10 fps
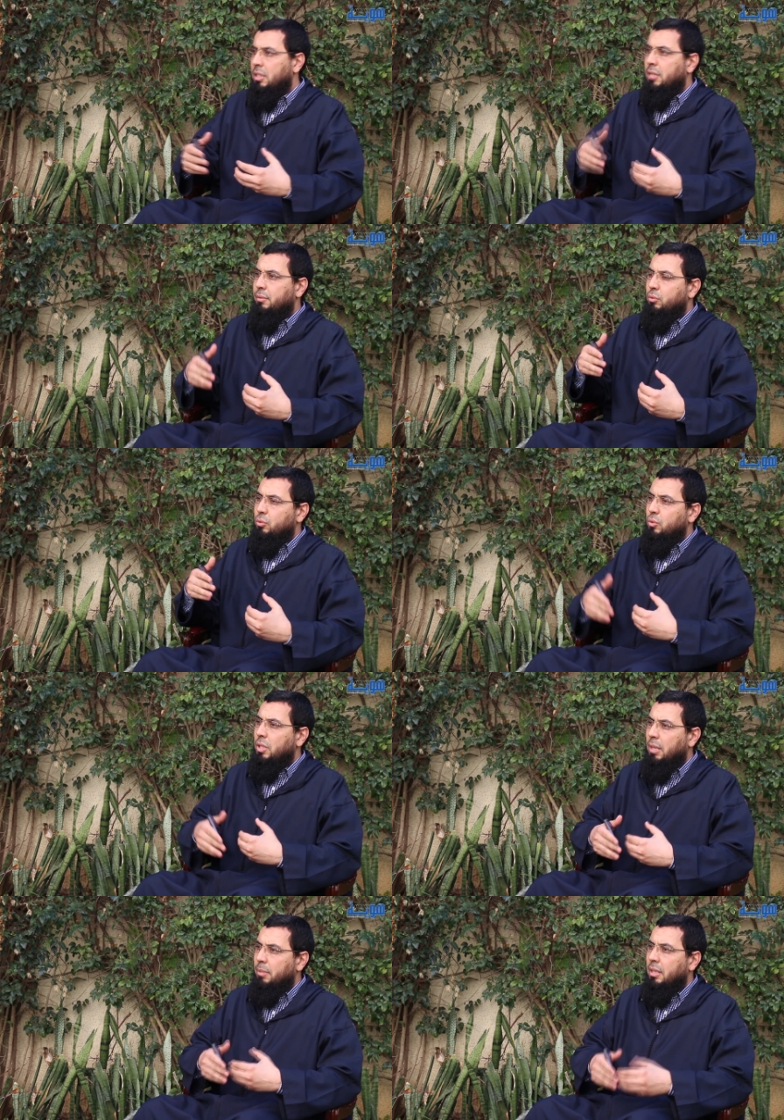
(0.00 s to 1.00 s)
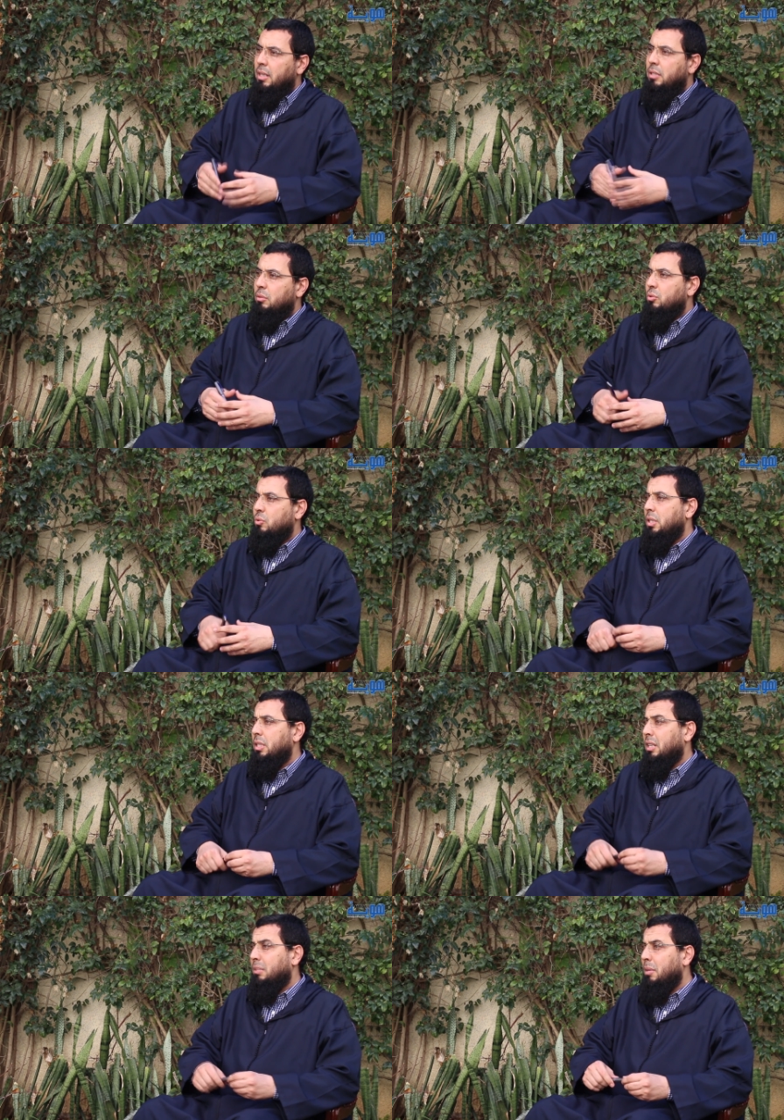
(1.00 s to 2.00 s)
ينفذون عبرها للوصول
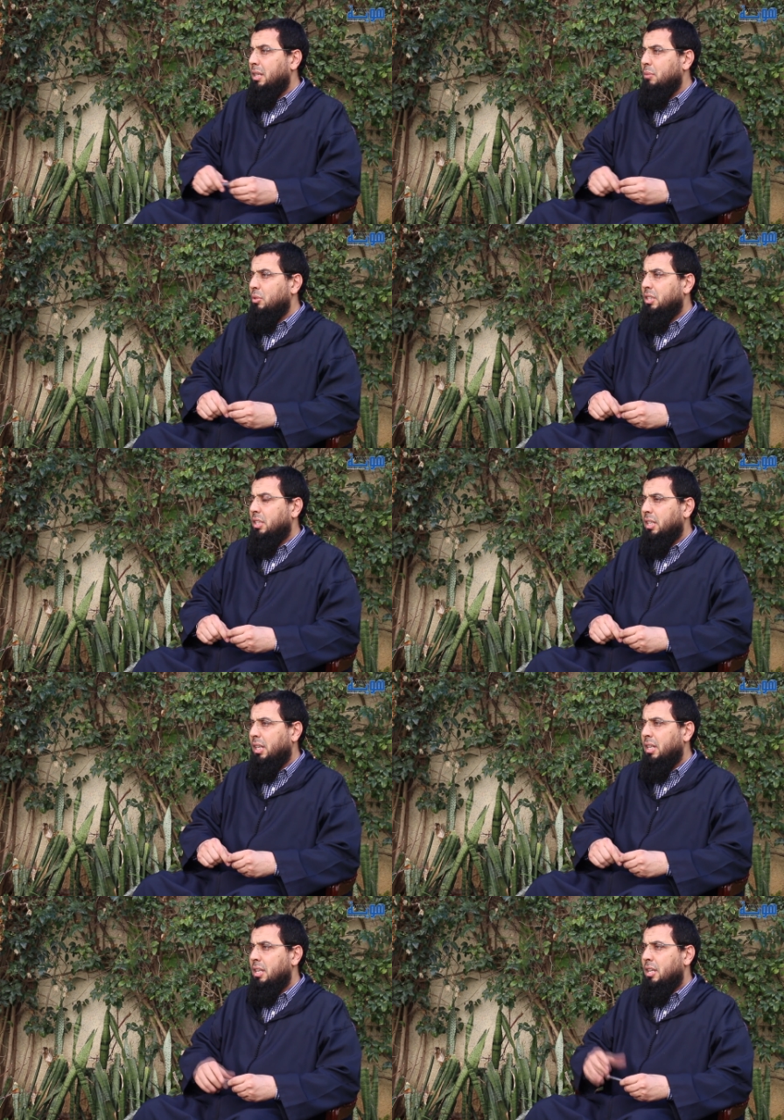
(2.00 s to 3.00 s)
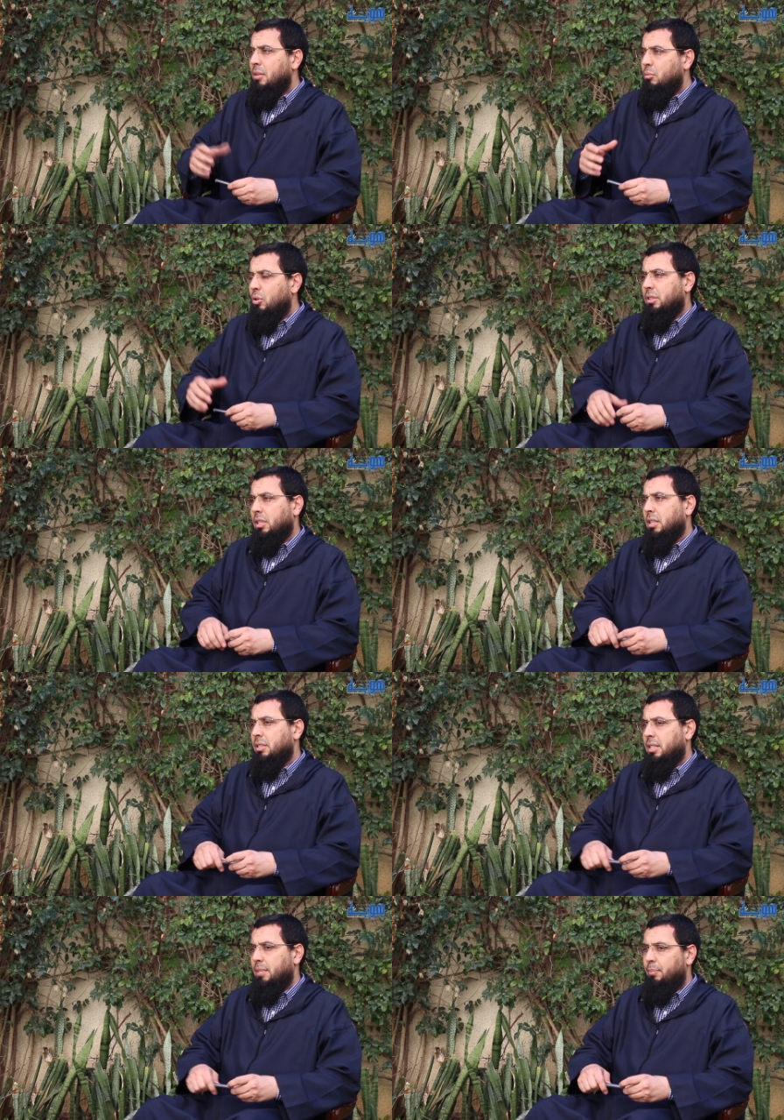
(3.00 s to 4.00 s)
إلى أطماعهم وتحقيق
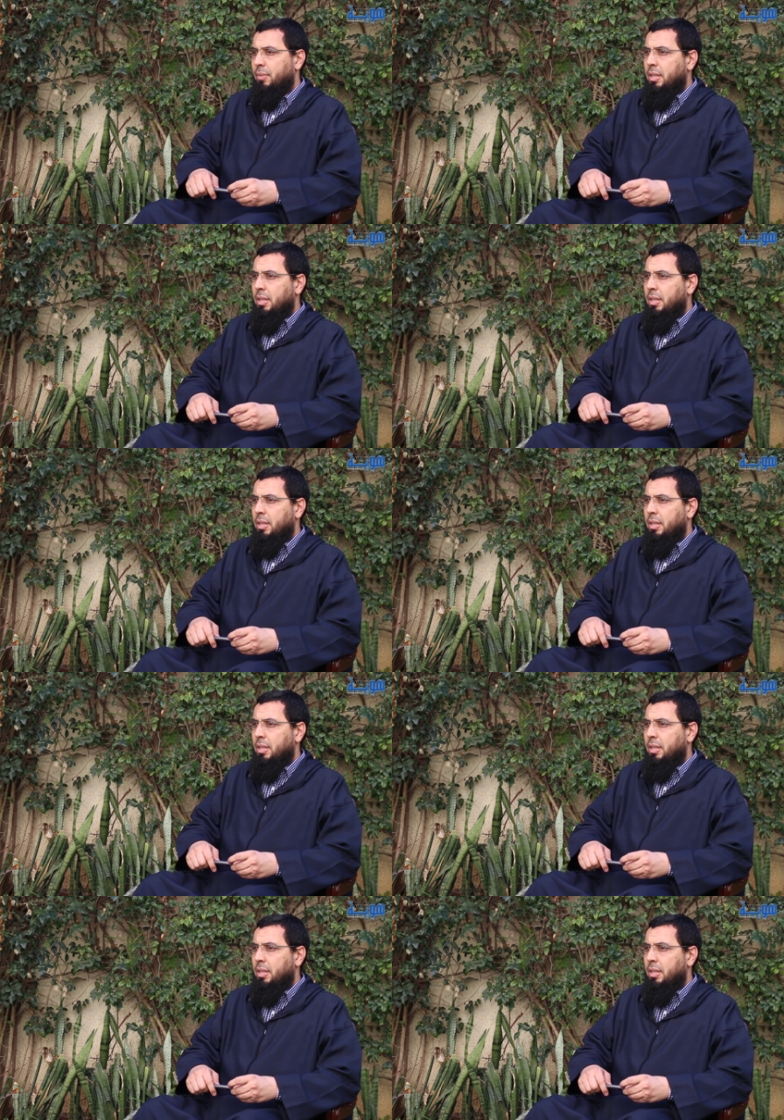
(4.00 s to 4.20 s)
مخططاتهم